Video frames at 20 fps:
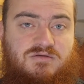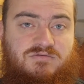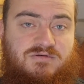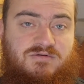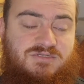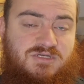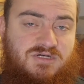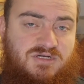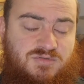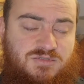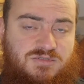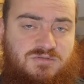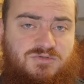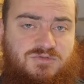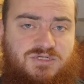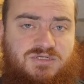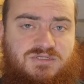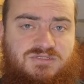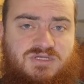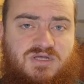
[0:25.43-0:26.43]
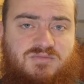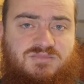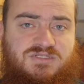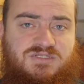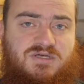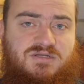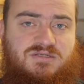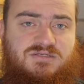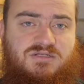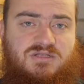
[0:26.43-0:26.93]
Во всяком случае, сам
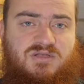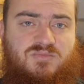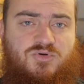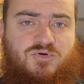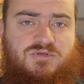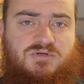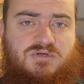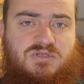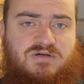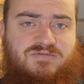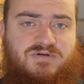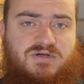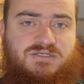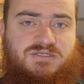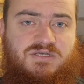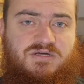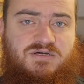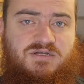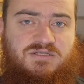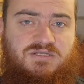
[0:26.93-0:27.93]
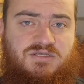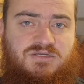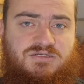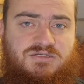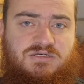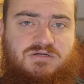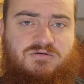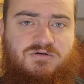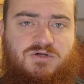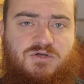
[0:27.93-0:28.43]
царь Соломон, глава
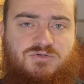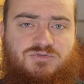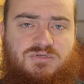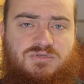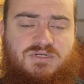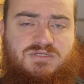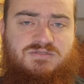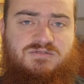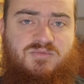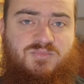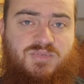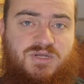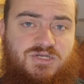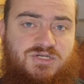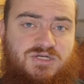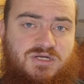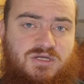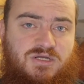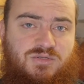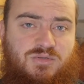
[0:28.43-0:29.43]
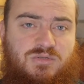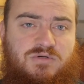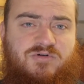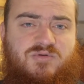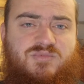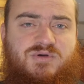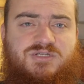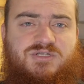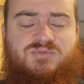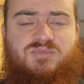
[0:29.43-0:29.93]
теократического государства, притчи
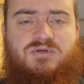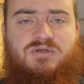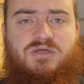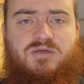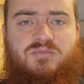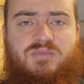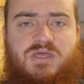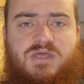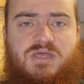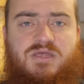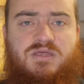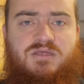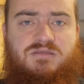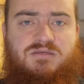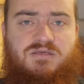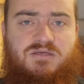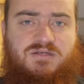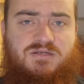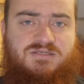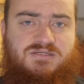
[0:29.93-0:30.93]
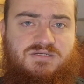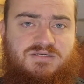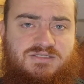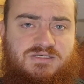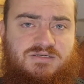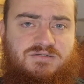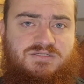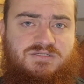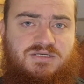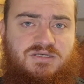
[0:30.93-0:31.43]
которого мы разбираем, не
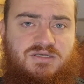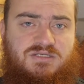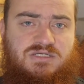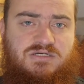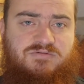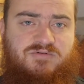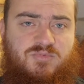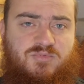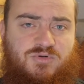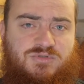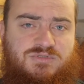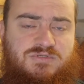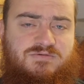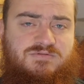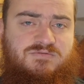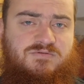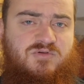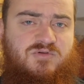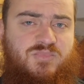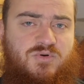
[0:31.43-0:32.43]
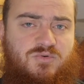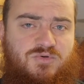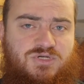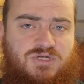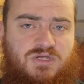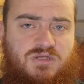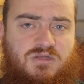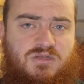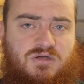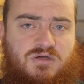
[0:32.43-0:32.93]
раскасался этих вопросов в своих
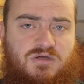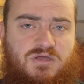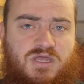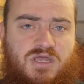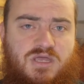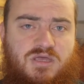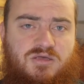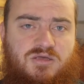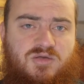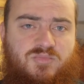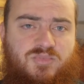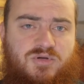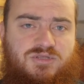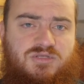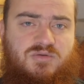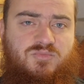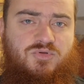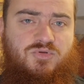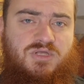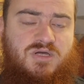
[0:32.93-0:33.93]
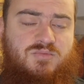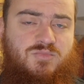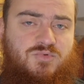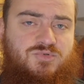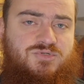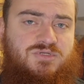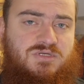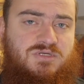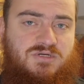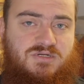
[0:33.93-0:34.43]
поучениях, и поэтому нам
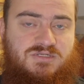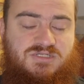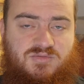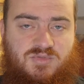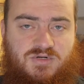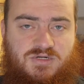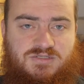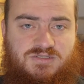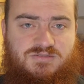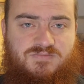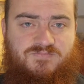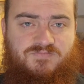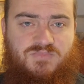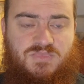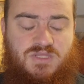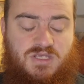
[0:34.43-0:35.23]
нужно их разобрать.